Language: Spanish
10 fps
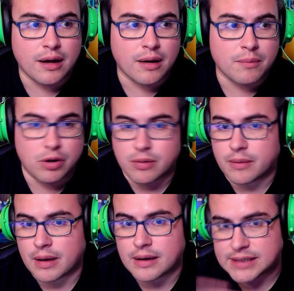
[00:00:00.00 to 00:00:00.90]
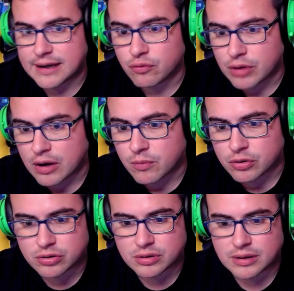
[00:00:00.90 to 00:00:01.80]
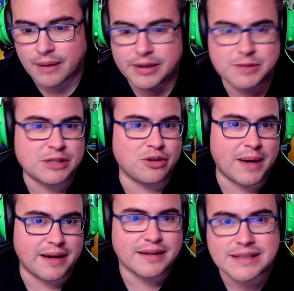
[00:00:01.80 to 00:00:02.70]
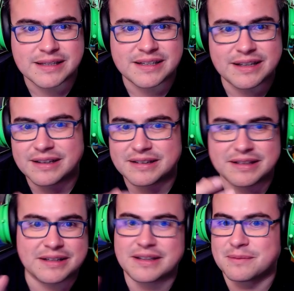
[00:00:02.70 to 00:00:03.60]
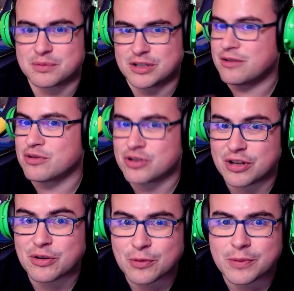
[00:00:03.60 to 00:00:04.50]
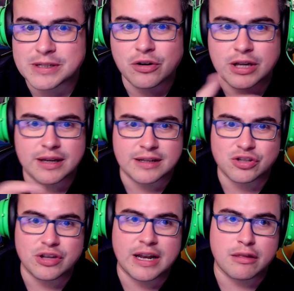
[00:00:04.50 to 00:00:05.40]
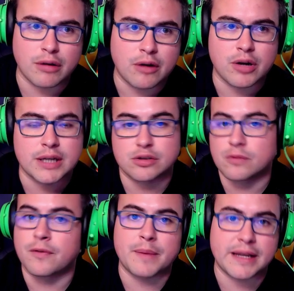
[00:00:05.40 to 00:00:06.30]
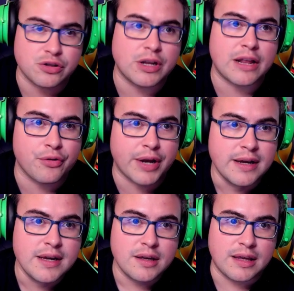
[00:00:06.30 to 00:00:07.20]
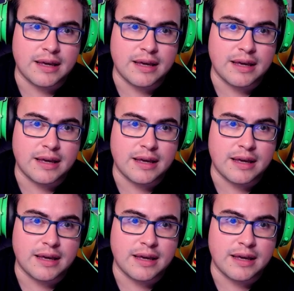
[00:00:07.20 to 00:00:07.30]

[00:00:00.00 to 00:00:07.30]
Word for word: bueno, se han inundado un montón, habréis visto imágenes de, pues incluso de youtubers, ¿no? Que, son de la zona o que sus familias son de la zona y